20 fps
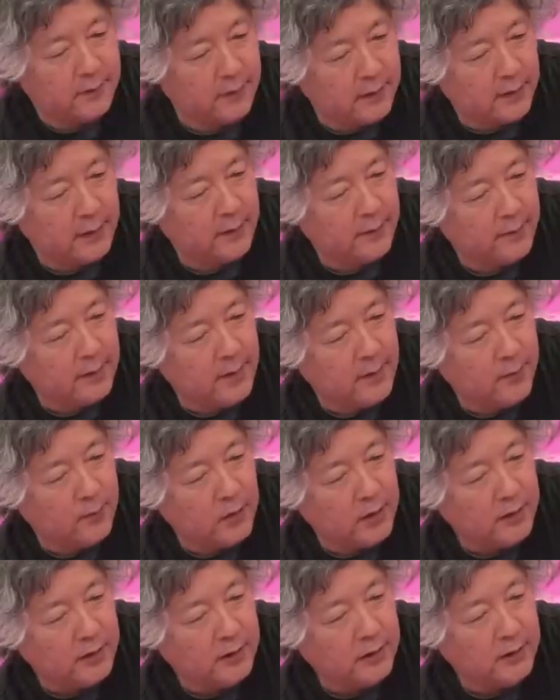だから
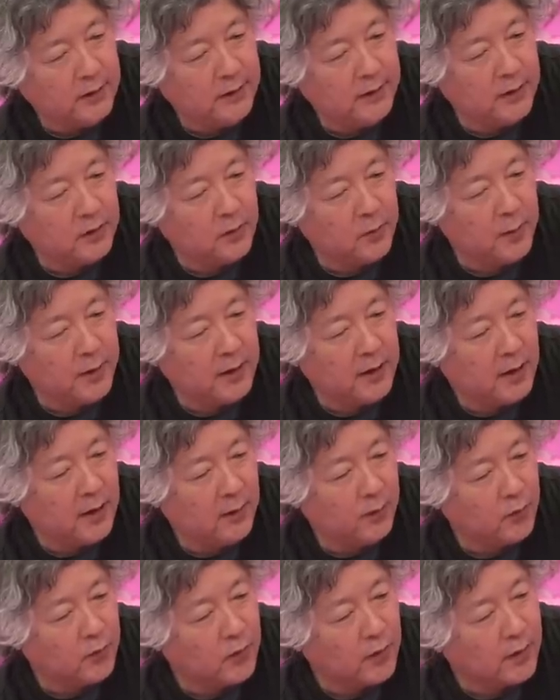MIT だと
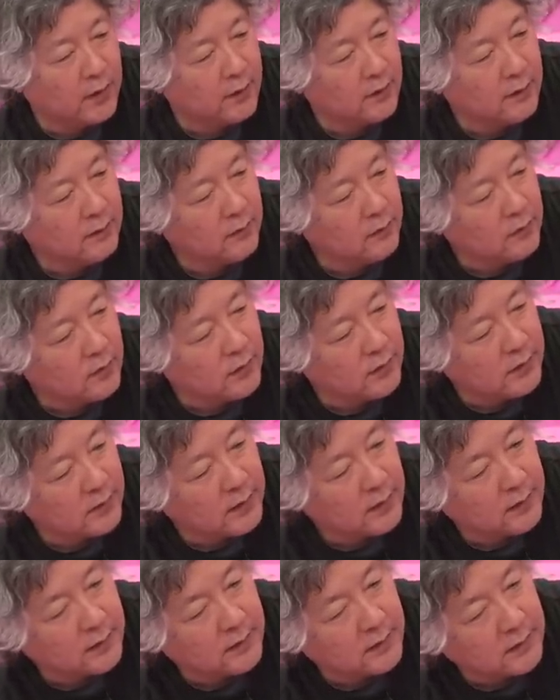メディアラボとかよく言って
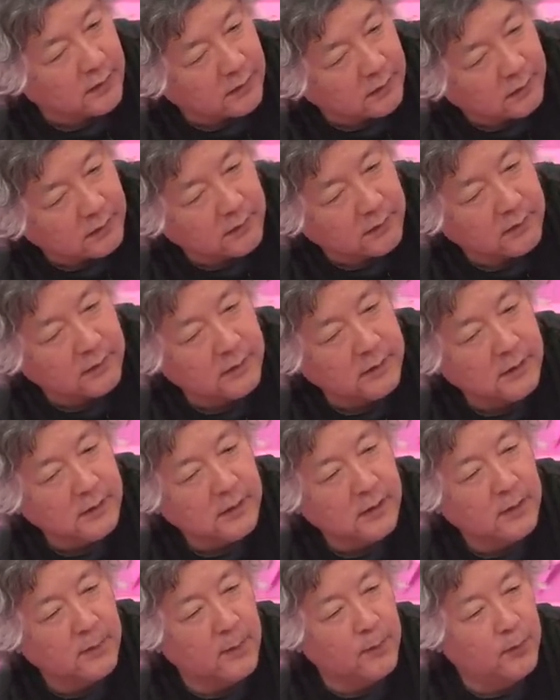たんですけど
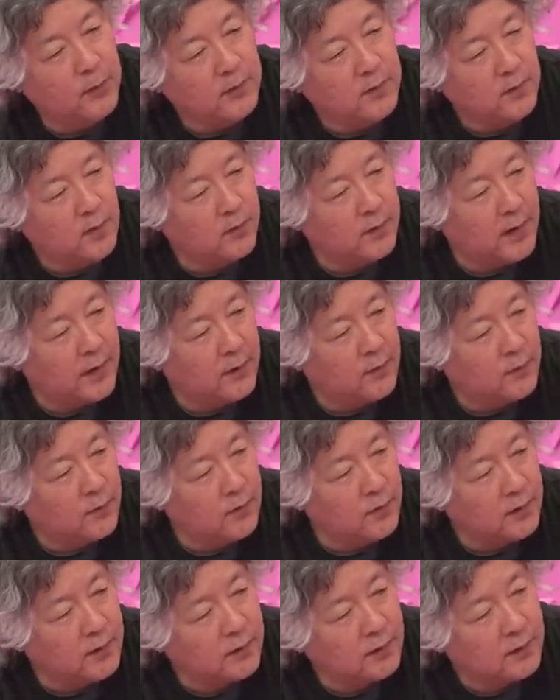まあやボストンのあの
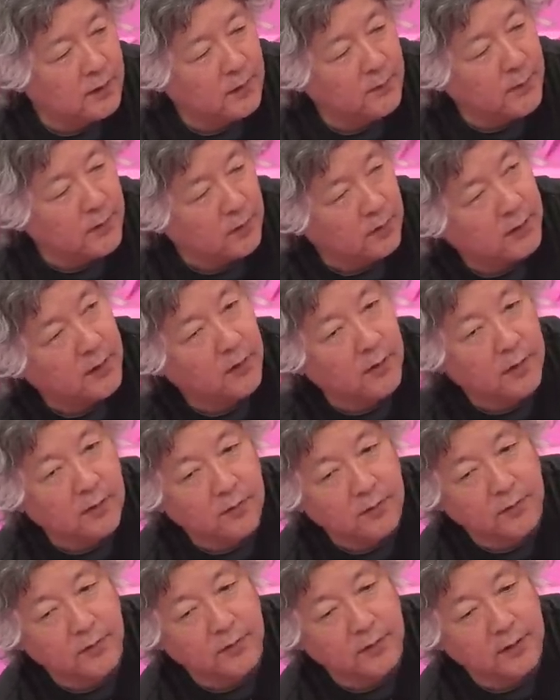雰囲気って今言ったような
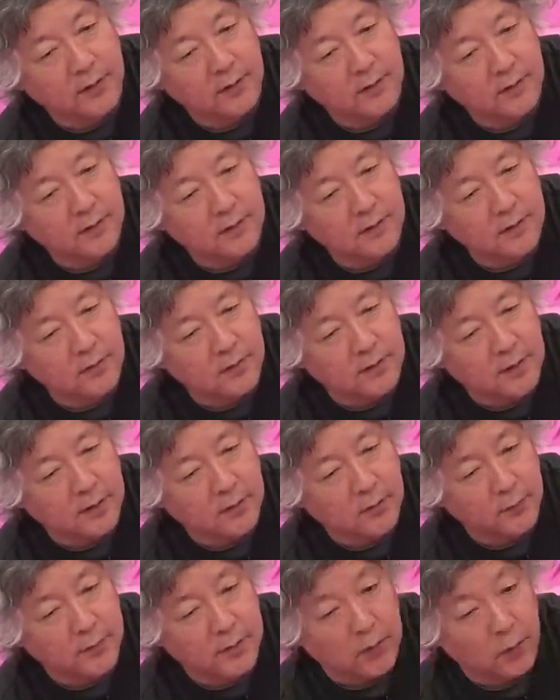ことって一つあ
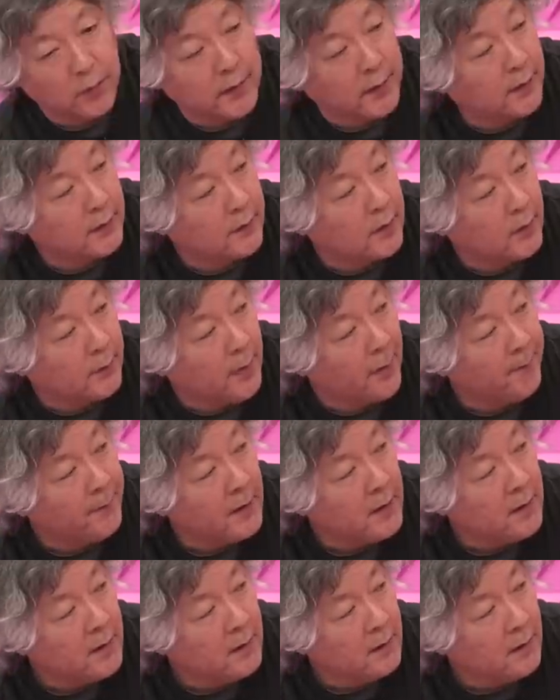ると思うし俺なんか例えば
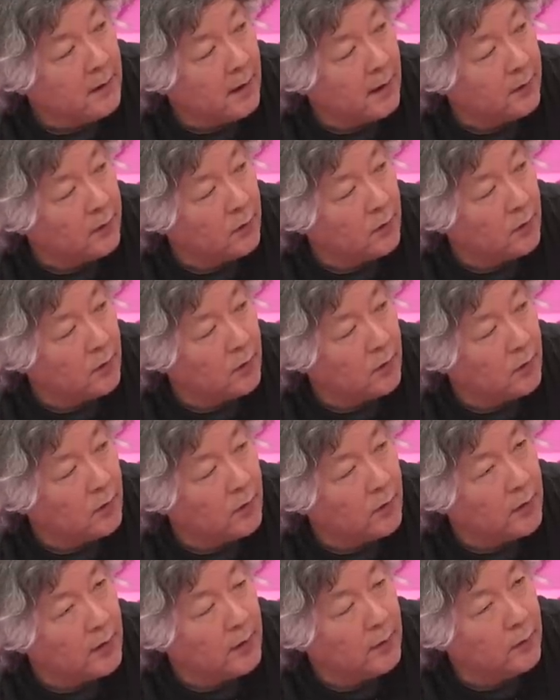あ
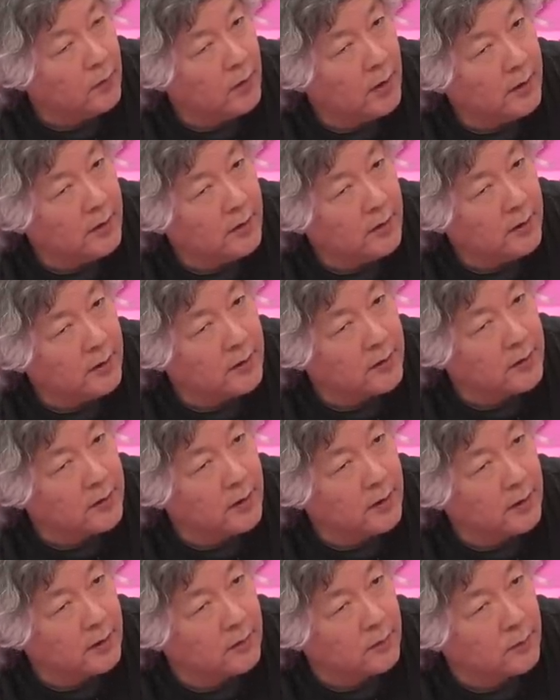の MIT です
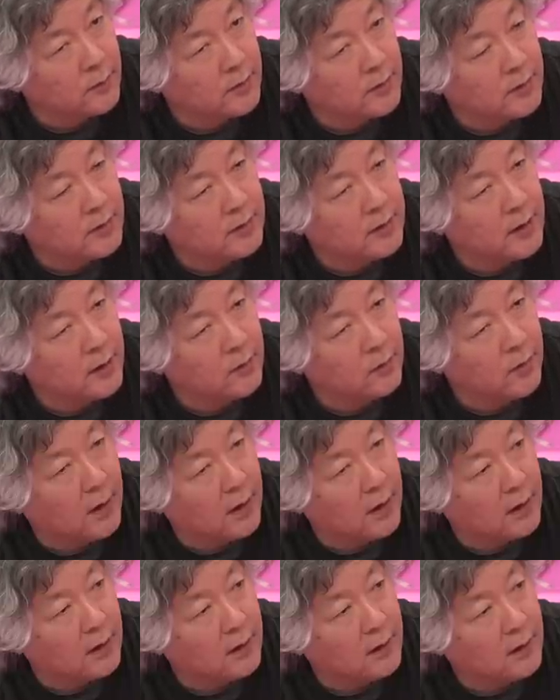げえなと思って聞いたの
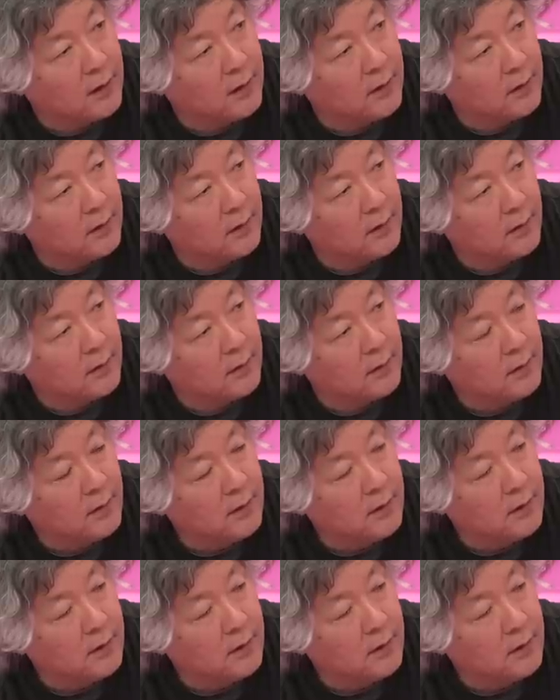はあの